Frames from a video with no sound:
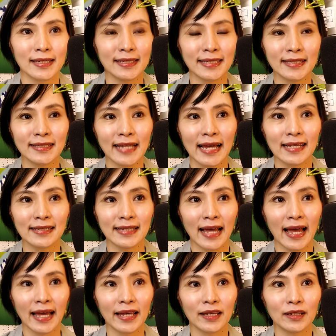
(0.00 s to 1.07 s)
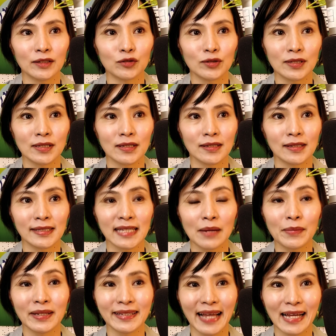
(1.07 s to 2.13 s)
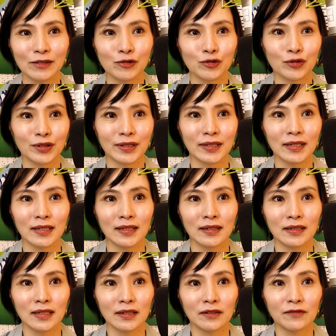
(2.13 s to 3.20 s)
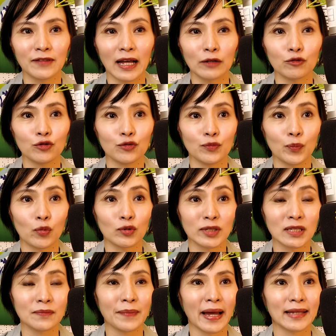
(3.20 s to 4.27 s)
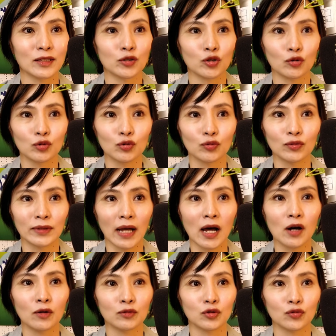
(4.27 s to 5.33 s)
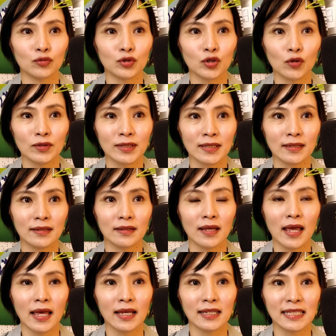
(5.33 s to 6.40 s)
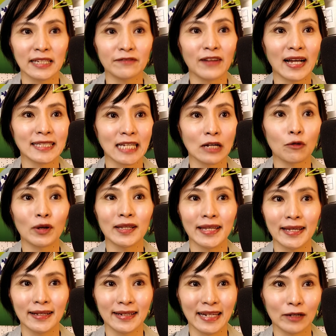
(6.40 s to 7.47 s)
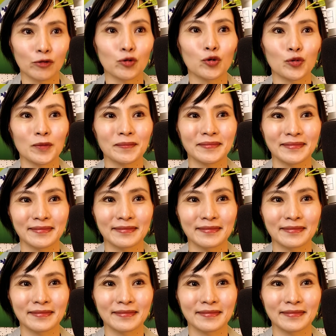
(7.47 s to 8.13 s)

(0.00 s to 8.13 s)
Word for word: 现在在就是厦门大学的法律博士班就读，然后主修是刑法相关的一个领域。